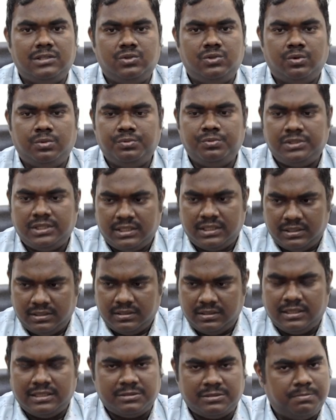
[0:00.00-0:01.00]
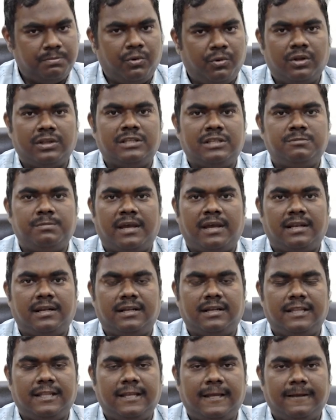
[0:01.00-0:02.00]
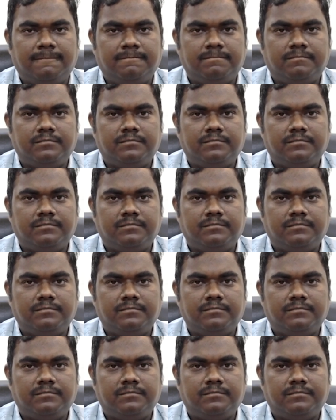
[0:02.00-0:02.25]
जो मुझे बहुत इंस्पायर करती है